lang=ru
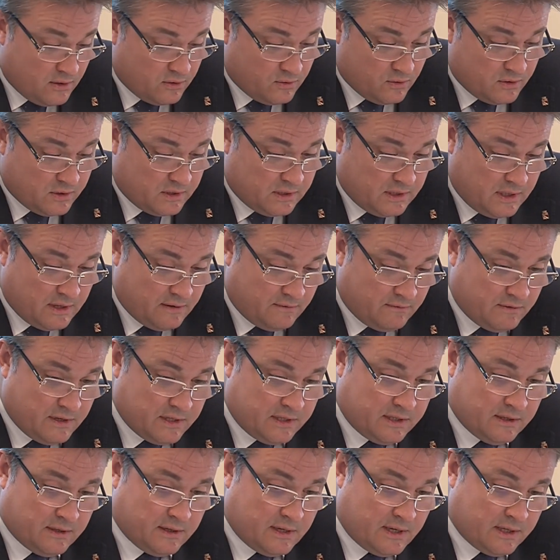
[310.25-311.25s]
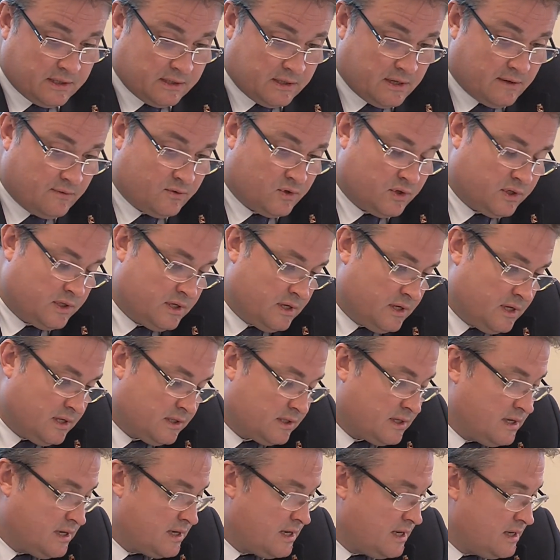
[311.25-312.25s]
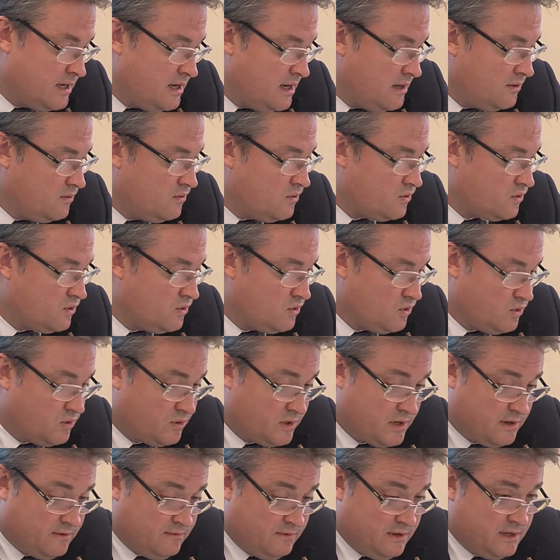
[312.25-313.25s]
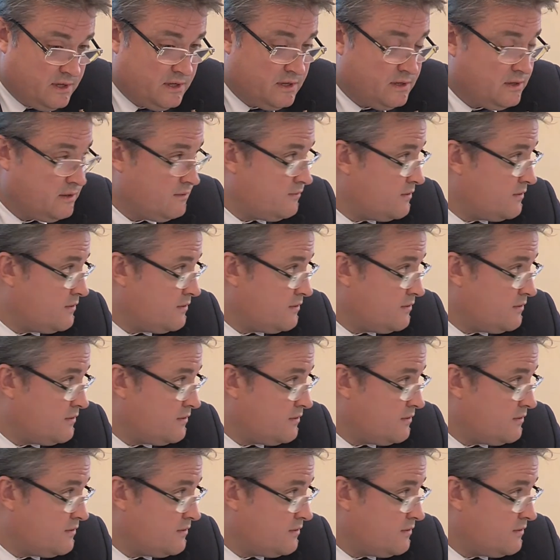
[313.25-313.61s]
То есть я в эти оставшиеся несколько дней должен четко видеть,